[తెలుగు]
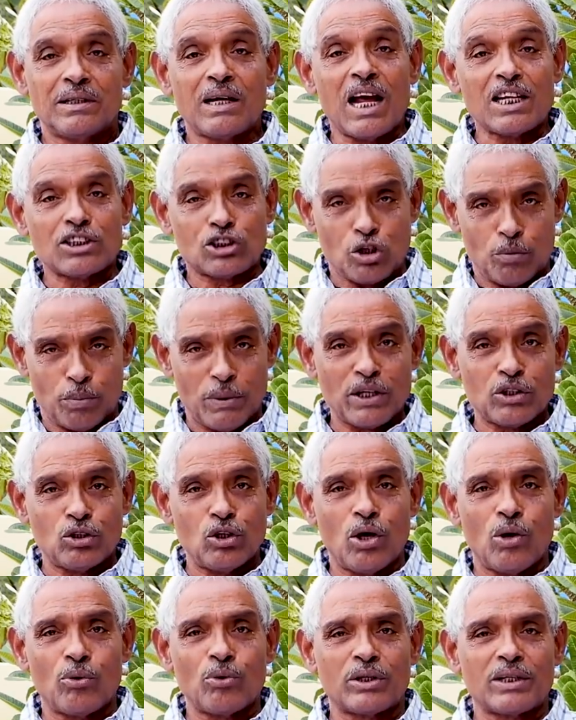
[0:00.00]
రాష్ట్ర
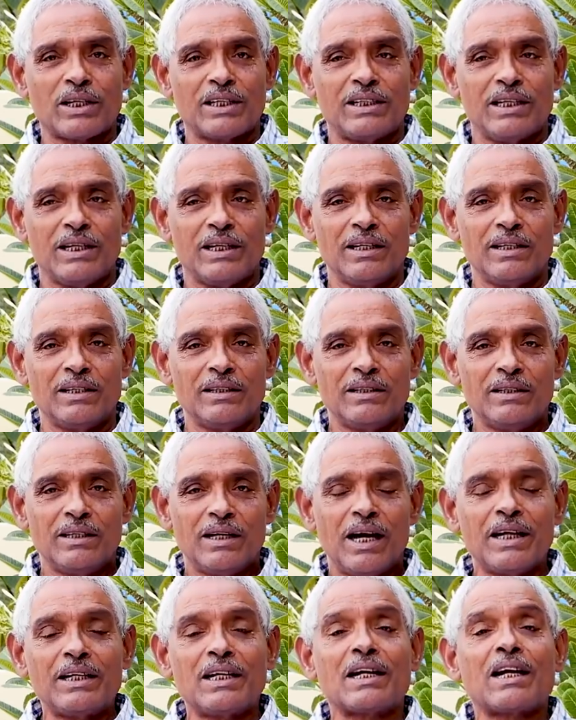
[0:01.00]
పరిధిలో ఉంటాయి
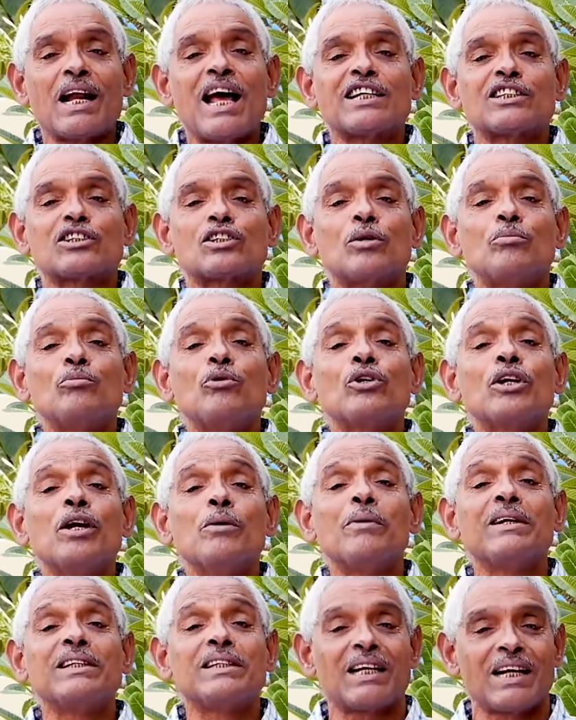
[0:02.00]
అంటే రాష్ట్ర
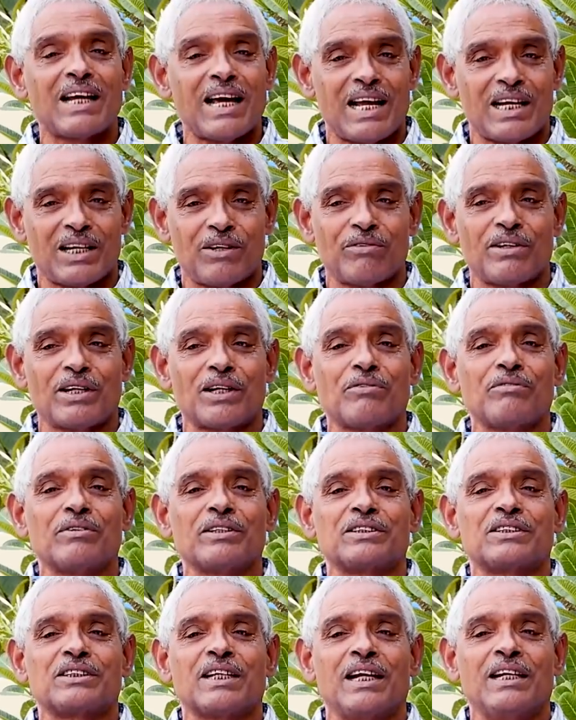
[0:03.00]
ముఖ్యమంత్రి గారికి
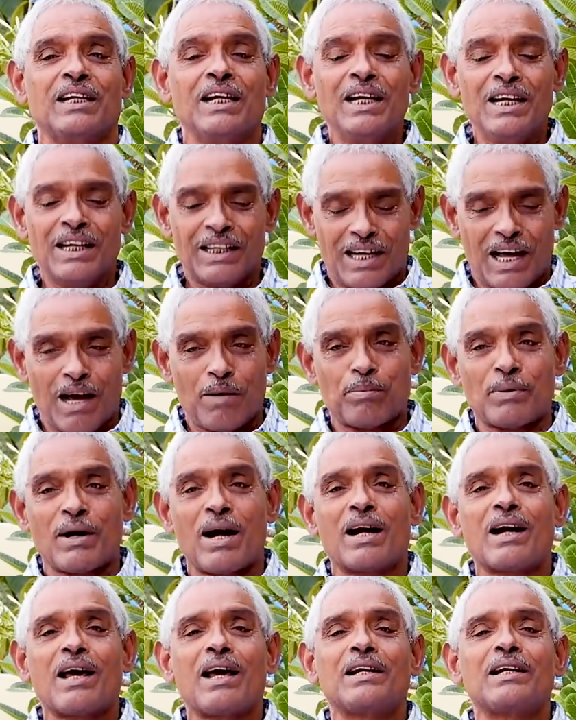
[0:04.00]
విన్నవించాలి నా
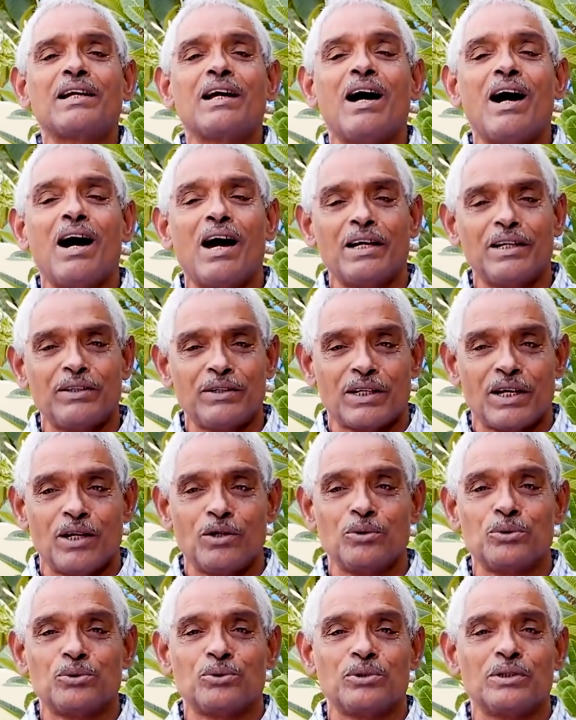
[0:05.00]
ప్రాణానికి హాని
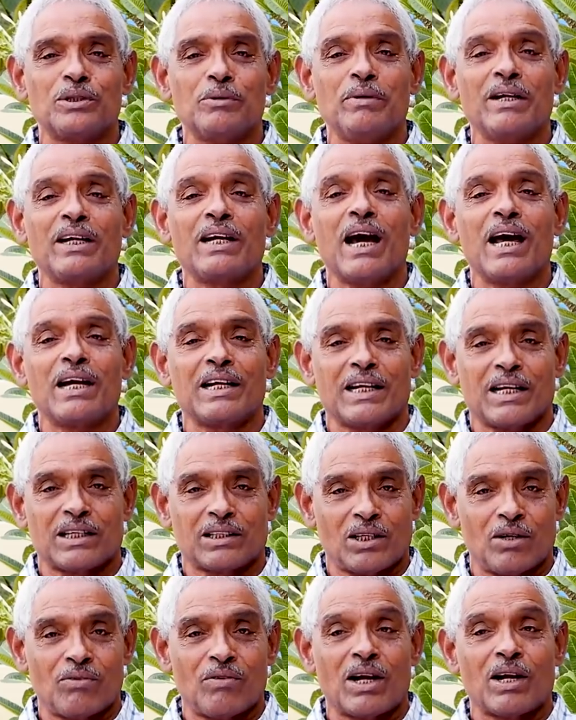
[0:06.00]
కలుగుతుంది మీ
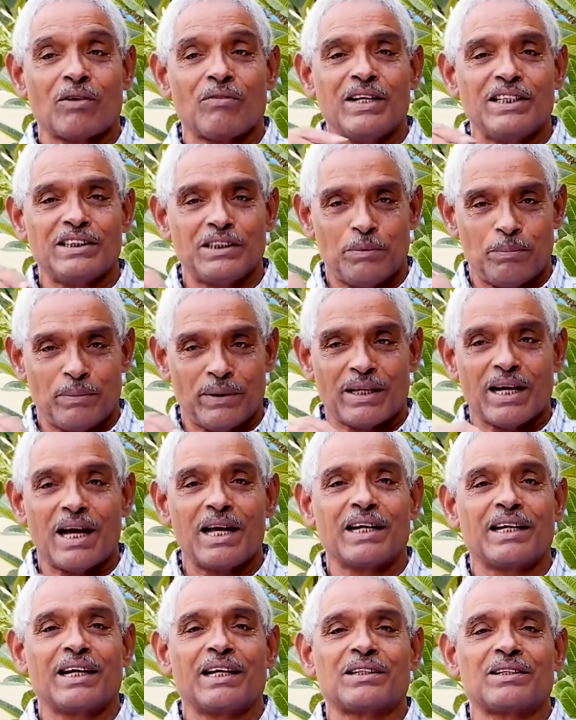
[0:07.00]
కార్యకర్తల వల్ల వైసీపీ
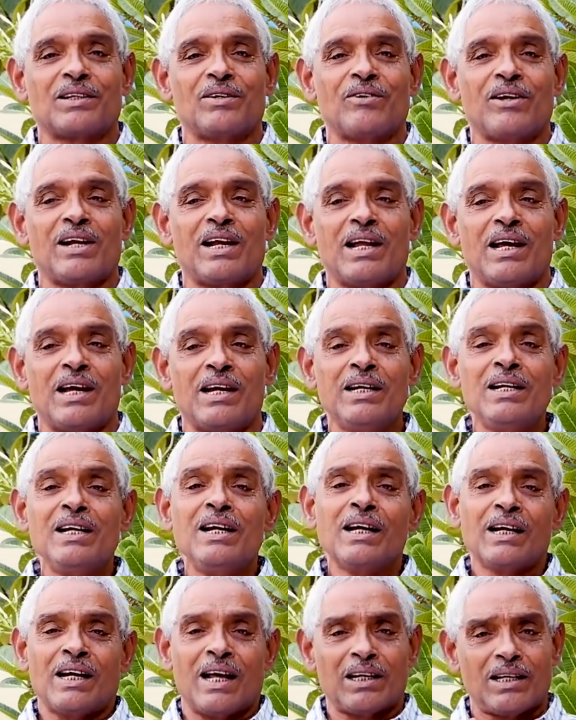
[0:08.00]
కార్యకర్తల వల్ల
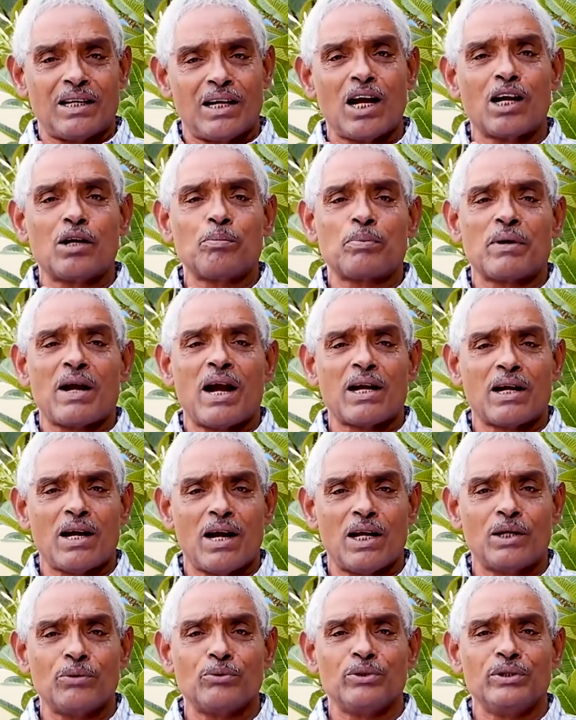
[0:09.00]
కనుక నాకు
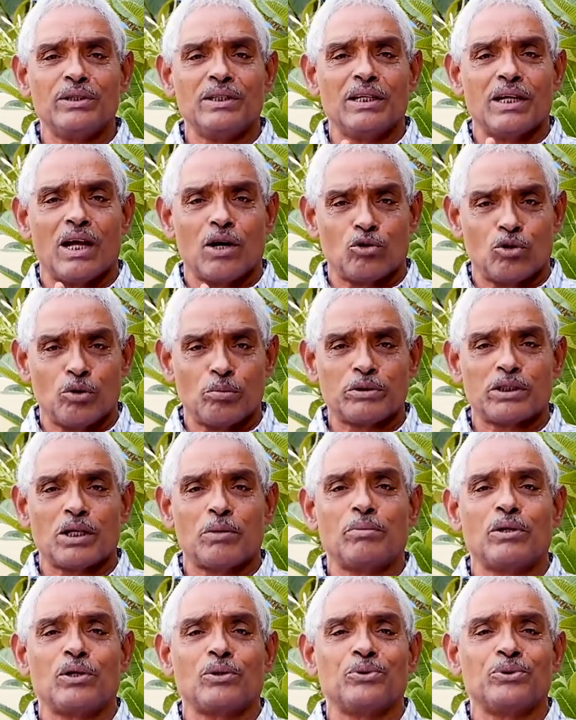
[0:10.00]
ప్రాణహాని ఉంది నా కుటుంబ
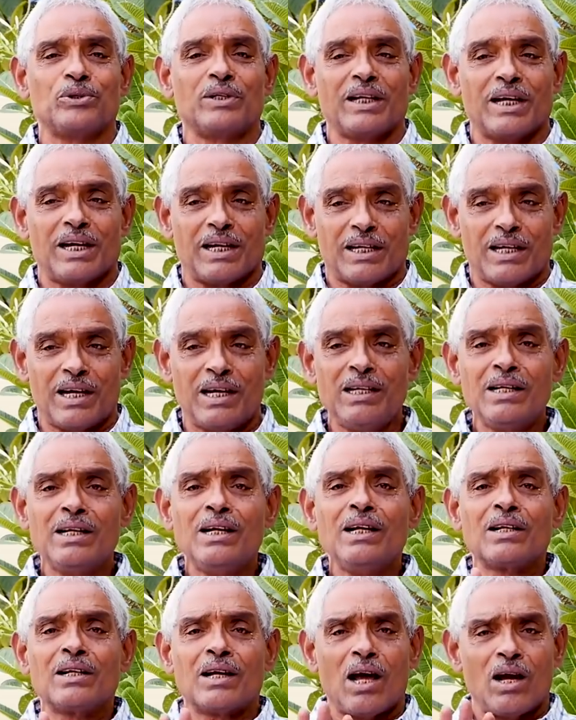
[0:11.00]
సభ్యులకు ఉంది కనుక
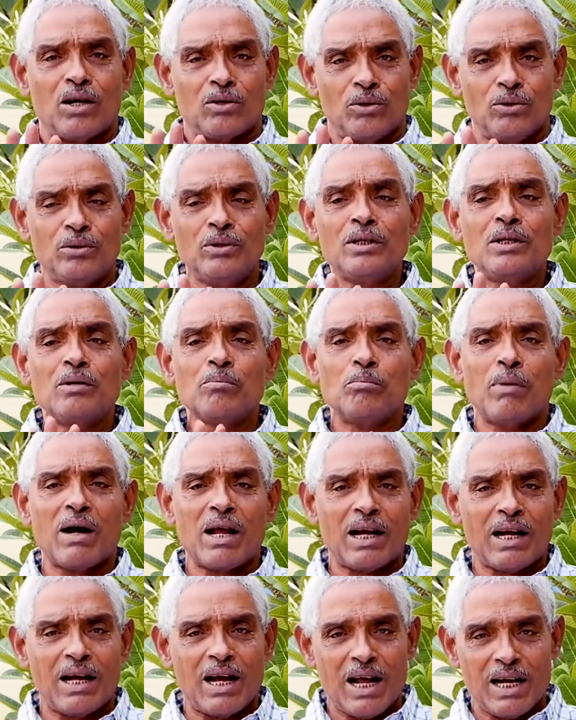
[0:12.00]
నాకు
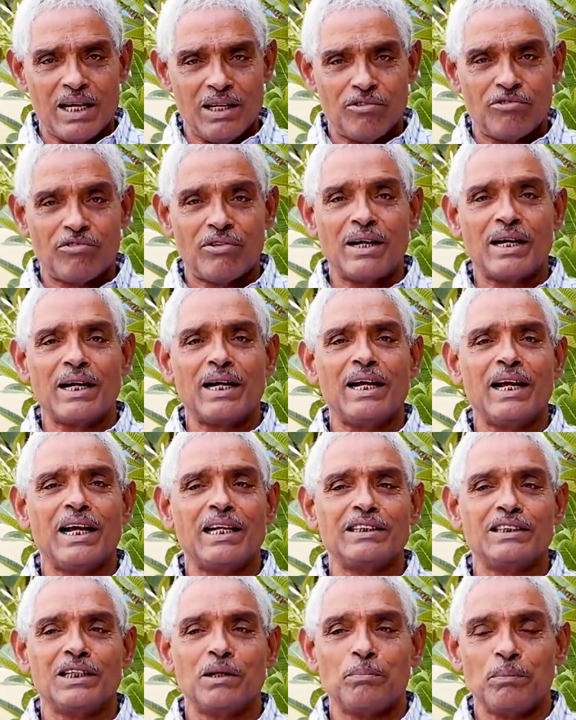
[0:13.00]
బలగాలు ఇవ్వండి
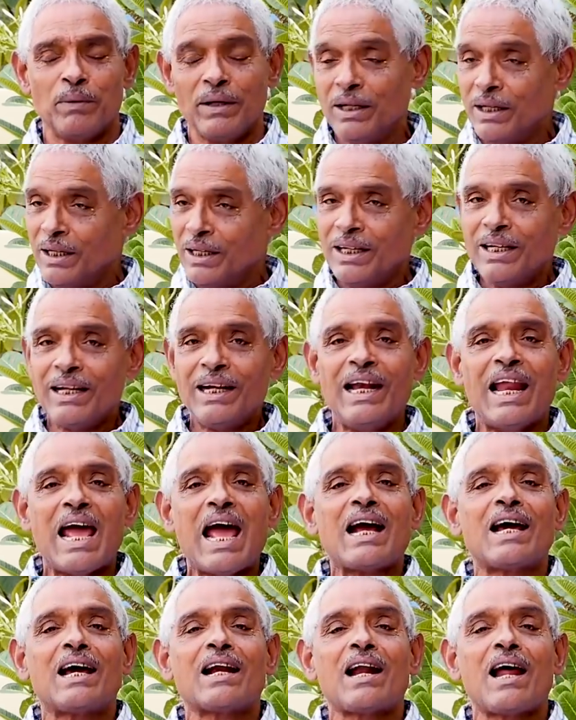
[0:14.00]
అని చెప్పి
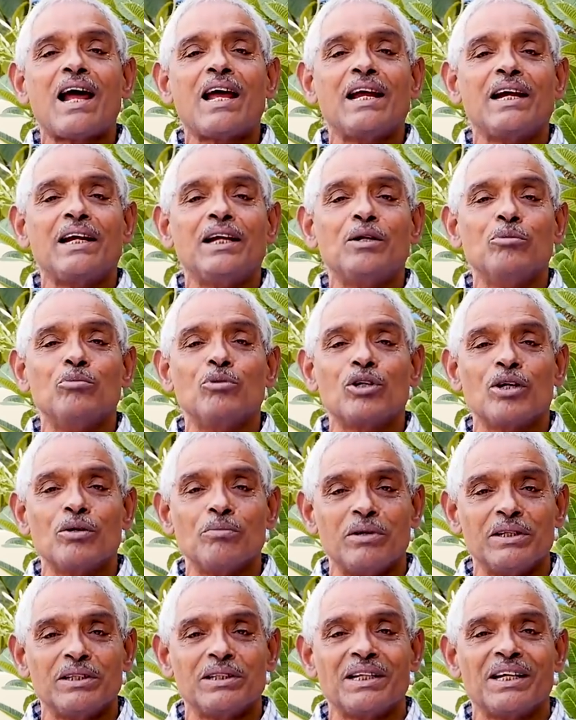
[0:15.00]
లేఖ రాయండి
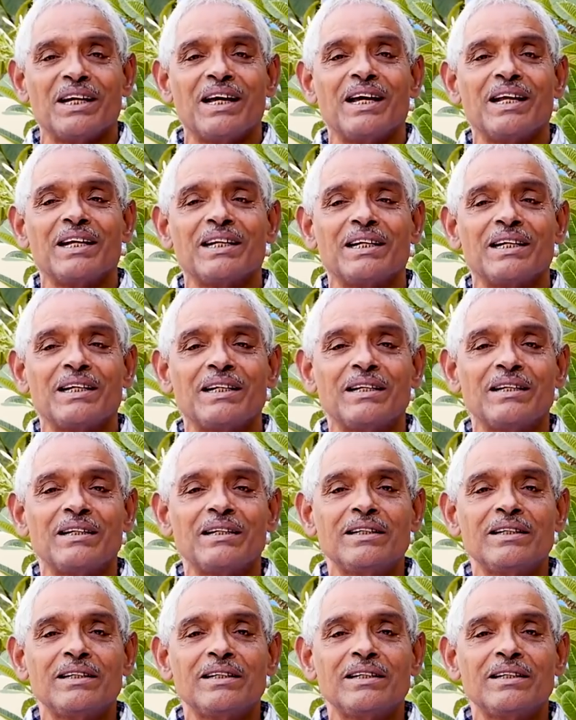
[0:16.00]
ముఖ్యమంత్రి గారికి